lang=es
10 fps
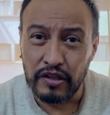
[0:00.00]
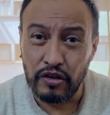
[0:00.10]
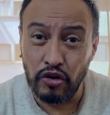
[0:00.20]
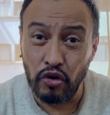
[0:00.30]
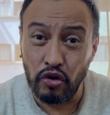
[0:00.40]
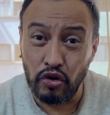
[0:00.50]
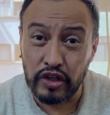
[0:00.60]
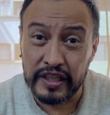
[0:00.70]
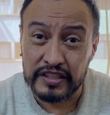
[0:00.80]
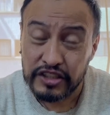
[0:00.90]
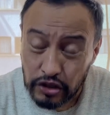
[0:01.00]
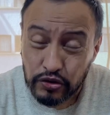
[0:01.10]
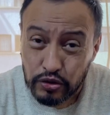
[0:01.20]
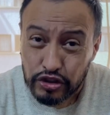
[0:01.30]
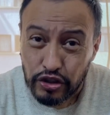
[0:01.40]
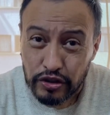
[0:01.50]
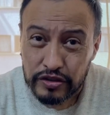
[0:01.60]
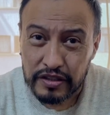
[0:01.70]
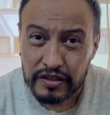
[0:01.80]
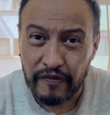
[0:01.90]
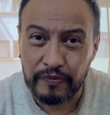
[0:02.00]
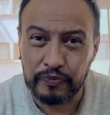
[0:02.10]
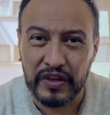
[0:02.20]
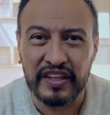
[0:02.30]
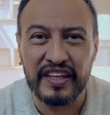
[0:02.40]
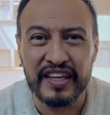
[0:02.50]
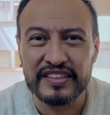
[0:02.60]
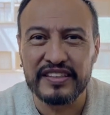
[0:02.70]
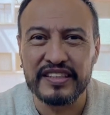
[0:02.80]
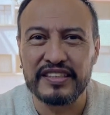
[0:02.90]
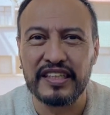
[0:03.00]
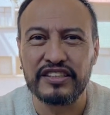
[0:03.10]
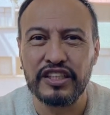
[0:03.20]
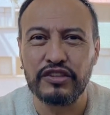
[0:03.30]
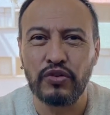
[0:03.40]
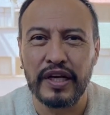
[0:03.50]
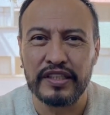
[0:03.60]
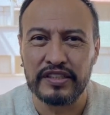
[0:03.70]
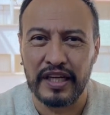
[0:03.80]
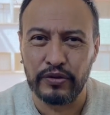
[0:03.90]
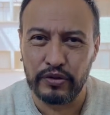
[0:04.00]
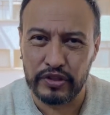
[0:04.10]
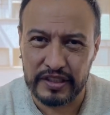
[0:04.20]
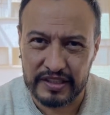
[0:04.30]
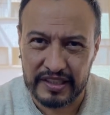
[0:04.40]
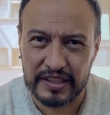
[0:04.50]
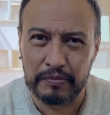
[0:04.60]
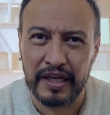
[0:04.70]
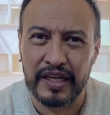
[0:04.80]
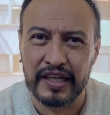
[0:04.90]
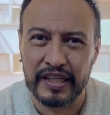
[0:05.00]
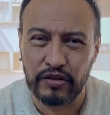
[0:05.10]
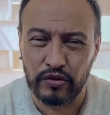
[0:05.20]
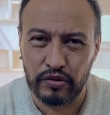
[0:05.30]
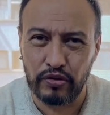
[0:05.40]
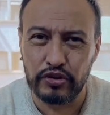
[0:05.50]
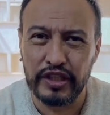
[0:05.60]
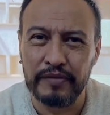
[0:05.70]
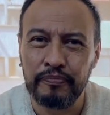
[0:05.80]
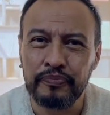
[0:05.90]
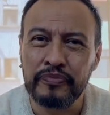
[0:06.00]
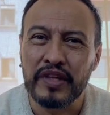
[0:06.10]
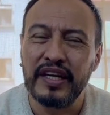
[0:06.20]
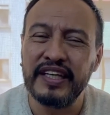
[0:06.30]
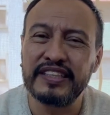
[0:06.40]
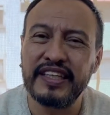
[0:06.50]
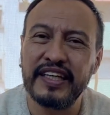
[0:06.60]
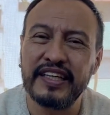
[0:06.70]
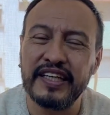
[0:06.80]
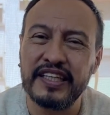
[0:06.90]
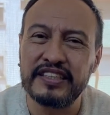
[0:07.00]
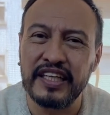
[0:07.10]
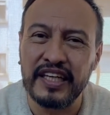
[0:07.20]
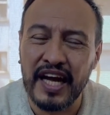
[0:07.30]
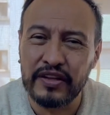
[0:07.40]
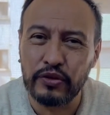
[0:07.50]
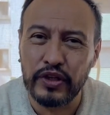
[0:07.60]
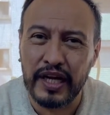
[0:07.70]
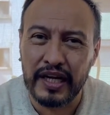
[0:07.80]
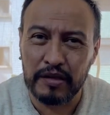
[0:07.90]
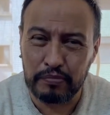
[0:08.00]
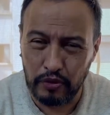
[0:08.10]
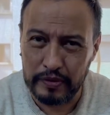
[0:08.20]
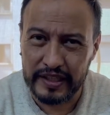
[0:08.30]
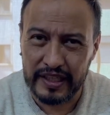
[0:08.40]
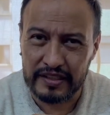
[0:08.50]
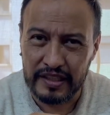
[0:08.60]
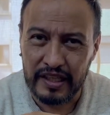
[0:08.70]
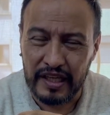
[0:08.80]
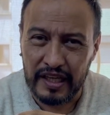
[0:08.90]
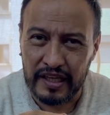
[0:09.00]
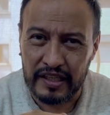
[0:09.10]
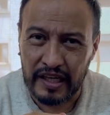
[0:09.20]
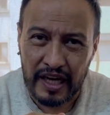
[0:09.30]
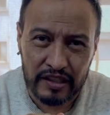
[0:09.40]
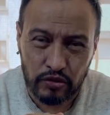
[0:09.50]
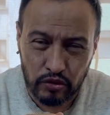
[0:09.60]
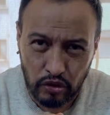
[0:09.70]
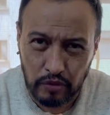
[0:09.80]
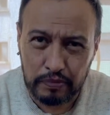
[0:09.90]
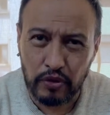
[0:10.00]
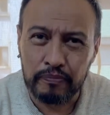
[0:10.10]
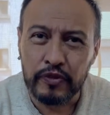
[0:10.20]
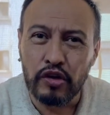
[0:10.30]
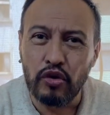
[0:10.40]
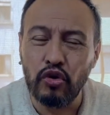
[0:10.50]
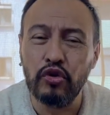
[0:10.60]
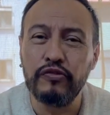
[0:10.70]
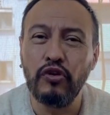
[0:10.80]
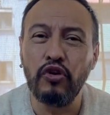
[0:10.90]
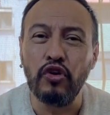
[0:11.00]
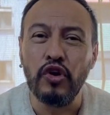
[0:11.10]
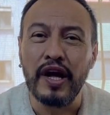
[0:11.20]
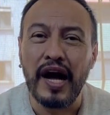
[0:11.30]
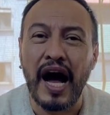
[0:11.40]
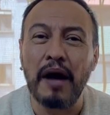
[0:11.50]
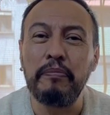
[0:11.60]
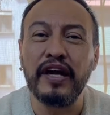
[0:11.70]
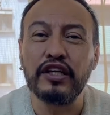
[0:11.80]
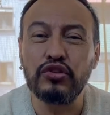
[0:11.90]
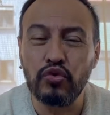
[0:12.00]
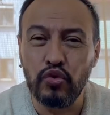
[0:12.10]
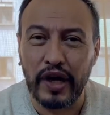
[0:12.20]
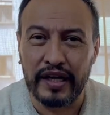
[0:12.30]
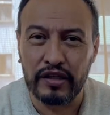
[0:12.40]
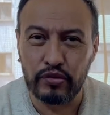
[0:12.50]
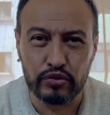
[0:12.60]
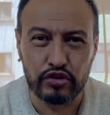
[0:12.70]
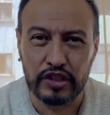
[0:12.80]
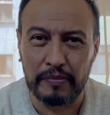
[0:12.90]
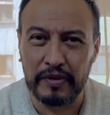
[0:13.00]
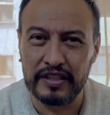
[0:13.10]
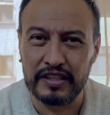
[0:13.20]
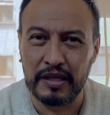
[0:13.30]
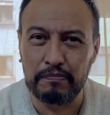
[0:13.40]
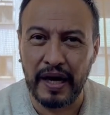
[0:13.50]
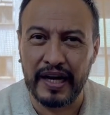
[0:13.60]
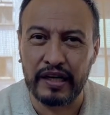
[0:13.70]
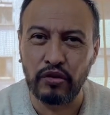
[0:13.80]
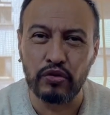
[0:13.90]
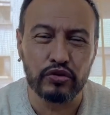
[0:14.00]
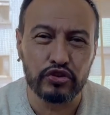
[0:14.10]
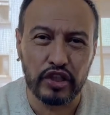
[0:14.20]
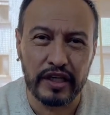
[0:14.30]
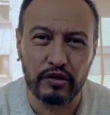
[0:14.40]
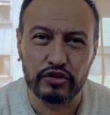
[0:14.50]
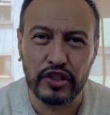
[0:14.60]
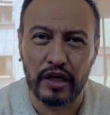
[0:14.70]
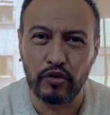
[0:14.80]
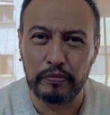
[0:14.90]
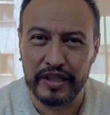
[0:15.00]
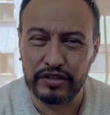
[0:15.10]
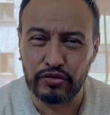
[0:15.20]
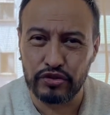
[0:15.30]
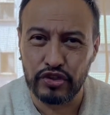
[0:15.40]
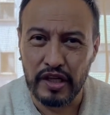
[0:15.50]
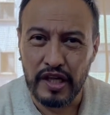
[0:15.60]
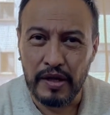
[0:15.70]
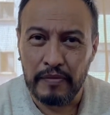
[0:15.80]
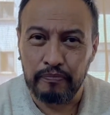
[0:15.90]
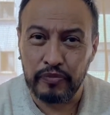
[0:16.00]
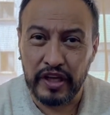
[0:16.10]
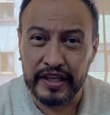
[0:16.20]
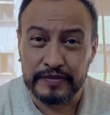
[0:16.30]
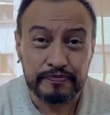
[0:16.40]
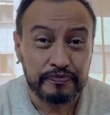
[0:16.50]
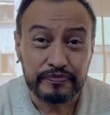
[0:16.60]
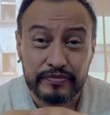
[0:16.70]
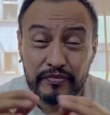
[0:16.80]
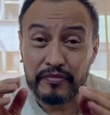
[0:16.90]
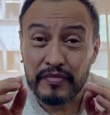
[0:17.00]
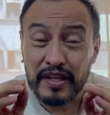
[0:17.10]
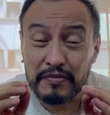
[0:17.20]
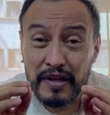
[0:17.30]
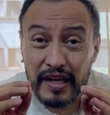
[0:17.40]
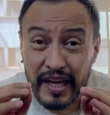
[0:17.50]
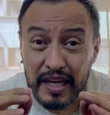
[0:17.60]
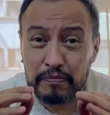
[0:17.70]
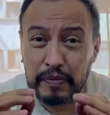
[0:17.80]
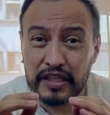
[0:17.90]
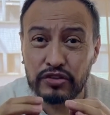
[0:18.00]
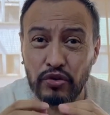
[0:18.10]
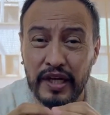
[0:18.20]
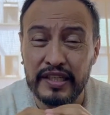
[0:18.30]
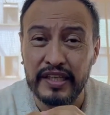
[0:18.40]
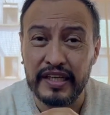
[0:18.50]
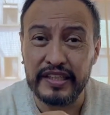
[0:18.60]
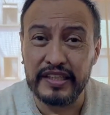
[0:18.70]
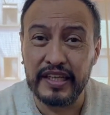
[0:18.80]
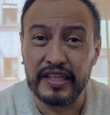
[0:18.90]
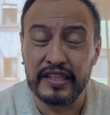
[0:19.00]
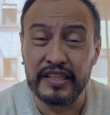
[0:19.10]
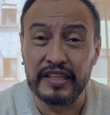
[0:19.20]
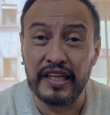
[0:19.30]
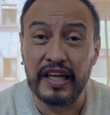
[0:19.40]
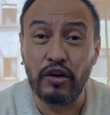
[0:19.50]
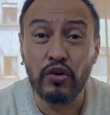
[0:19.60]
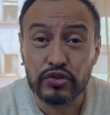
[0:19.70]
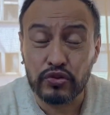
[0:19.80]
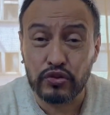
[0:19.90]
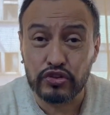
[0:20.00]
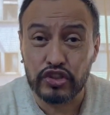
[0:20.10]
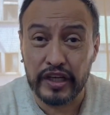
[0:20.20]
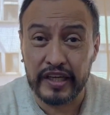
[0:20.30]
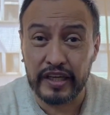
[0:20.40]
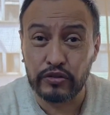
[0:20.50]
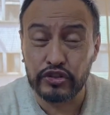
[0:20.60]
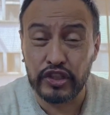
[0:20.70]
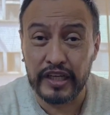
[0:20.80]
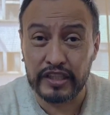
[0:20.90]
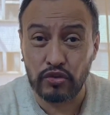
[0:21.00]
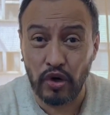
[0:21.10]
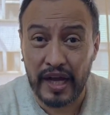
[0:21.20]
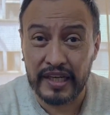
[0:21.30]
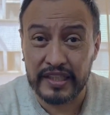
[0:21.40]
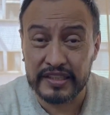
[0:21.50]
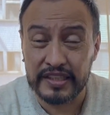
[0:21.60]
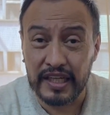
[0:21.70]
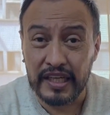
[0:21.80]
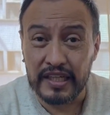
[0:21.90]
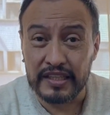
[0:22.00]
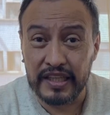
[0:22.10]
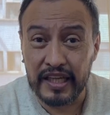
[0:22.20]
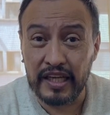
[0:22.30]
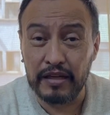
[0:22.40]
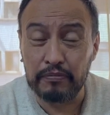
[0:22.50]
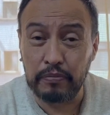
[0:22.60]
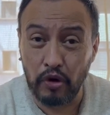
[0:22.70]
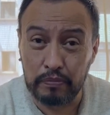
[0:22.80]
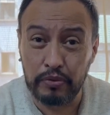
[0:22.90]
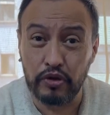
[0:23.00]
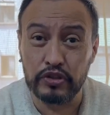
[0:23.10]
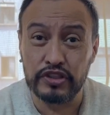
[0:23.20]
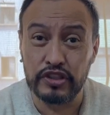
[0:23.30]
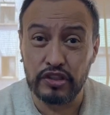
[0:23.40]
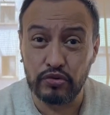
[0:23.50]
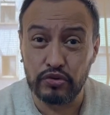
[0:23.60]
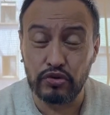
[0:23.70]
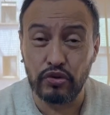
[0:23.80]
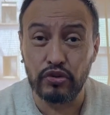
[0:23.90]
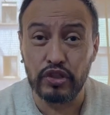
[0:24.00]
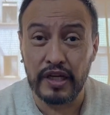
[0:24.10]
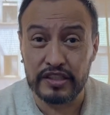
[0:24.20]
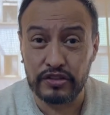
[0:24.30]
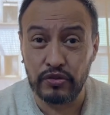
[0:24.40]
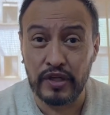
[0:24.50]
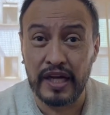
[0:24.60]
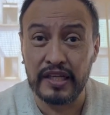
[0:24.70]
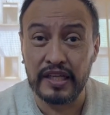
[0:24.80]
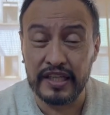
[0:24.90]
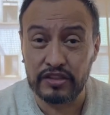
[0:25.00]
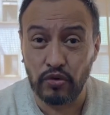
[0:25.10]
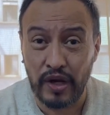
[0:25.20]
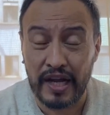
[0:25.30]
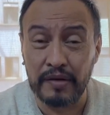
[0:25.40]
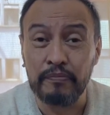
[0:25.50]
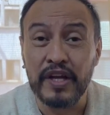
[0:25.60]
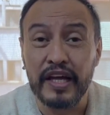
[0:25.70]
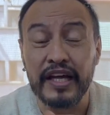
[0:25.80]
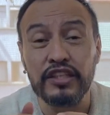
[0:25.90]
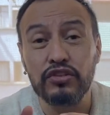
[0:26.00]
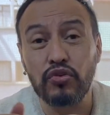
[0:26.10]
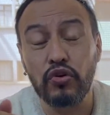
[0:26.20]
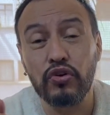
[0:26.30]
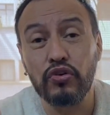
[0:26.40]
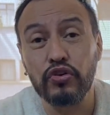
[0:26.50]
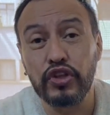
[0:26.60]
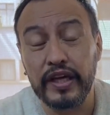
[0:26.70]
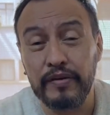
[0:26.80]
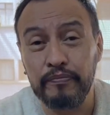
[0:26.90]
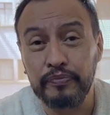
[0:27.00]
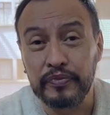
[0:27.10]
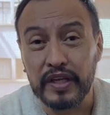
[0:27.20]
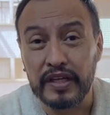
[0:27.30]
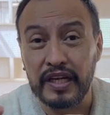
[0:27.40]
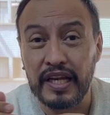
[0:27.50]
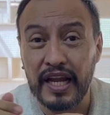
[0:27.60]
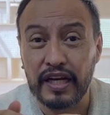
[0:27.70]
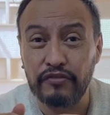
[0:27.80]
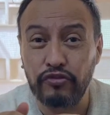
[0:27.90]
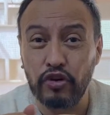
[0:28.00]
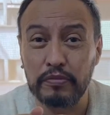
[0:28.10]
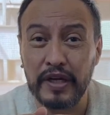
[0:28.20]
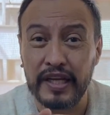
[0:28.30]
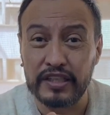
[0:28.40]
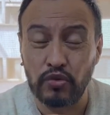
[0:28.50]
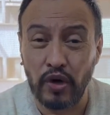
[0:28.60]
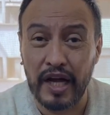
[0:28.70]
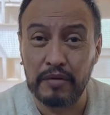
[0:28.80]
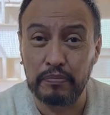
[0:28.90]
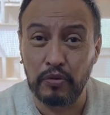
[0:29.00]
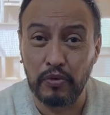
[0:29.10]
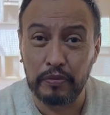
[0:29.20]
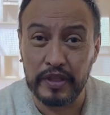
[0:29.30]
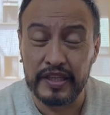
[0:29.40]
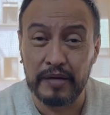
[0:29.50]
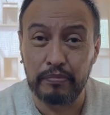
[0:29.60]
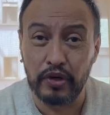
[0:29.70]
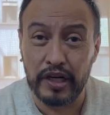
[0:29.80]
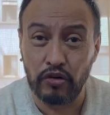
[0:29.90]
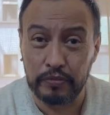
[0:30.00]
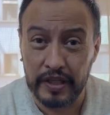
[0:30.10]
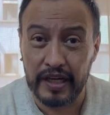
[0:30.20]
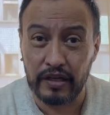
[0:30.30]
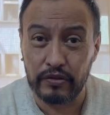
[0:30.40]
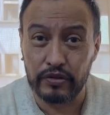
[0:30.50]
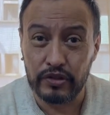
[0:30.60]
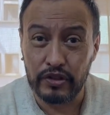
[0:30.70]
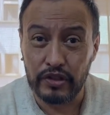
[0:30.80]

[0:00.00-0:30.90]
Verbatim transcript: Lo que sí ocurrió, y ese es el signo alentador de esta semana que concluye, es que en el Senado de la República, en la Jucopo, hubo apertura justamente para conocer los argumentos de el personal del INE y de los consejeros electorales del propio Instituto Nacional Electoral en torno de la reforma electoral promovida por el gobierno